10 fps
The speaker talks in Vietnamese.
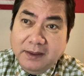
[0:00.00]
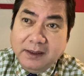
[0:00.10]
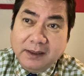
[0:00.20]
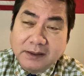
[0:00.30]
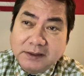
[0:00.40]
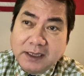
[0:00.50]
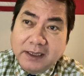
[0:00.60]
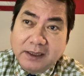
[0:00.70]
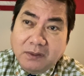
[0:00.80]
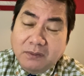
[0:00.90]
cách xa
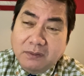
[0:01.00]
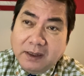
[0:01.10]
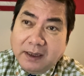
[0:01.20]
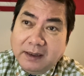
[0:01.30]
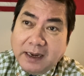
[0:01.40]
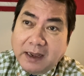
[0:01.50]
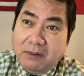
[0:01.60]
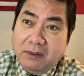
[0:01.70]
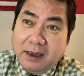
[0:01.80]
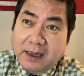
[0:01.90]
nhau là nào
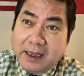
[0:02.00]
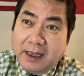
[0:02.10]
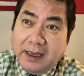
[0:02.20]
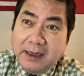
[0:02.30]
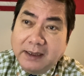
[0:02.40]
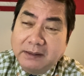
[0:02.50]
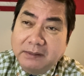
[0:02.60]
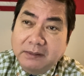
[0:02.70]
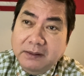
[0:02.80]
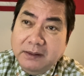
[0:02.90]
là cả
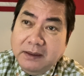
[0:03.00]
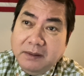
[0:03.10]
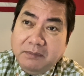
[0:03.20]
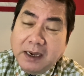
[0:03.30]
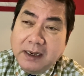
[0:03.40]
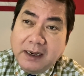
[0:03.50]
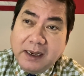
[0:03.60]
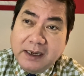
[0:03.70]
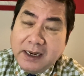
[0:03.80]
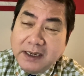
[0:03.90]

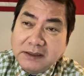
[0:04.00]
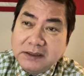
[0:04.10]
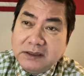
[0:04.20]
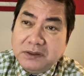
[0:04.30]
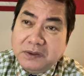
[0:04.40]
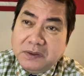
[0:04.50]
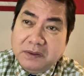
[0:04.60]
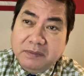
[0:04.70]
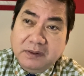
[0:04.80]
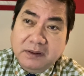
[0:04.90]
bangladesh rồi
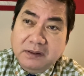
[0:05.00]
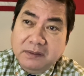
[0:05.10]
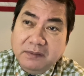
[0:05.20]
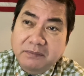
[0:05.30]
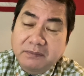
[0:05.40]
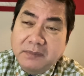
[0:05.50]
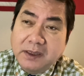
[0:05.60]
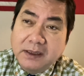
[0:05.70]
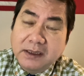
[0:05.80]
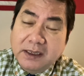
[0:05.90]

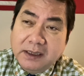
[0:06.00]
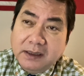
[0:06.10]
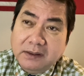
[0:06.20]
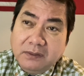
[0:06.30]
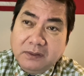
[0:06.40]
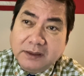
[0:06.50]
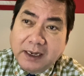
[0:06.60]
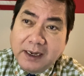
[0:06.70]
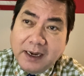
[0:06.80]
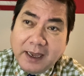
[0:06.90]
miến điện rồi thái
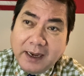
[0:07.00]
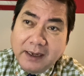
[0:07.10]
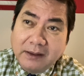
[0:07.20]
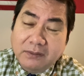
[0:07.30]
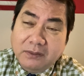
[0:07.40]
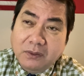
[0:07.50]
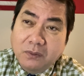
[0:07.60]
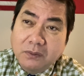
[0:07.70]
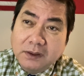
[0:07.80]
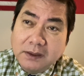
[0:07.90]
lan rồi
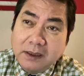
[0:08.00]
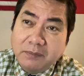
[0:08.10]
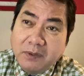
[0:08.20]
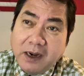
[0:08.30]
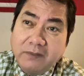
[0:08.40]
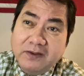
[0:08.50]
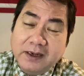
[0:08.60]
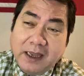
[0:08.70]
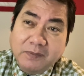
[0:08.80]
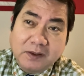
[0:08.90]
đủ thứ hết mới đến việt
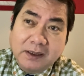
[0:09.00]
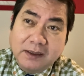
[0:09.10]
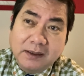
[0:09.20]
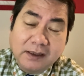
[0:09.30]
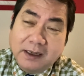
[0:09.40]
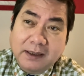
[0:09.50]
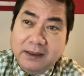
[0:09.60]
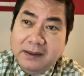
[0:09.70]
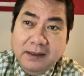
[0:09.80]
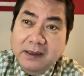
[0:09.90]
nam cho nên là
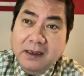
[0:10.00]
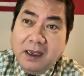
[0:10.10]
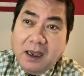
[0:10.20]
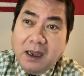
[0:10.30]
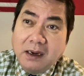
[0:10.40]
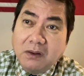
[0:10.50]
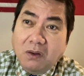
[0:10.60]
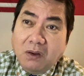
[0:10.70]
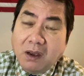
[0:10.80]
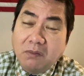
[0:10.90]
ấn
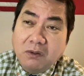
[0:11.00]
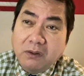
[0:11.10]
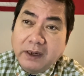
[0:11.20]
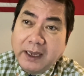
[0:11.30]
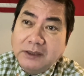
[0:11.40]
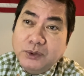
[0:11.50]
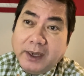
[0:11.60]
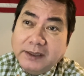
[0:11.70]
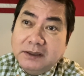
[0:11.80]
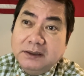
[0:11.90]
độ không có đe
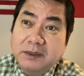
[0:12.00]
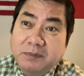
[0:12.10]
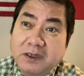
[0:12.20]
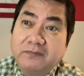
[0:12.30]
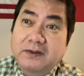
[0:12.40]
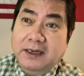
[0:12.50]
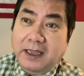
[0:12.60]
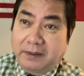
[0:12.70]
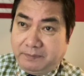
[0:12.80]
dọa trực tiếp đến việt nam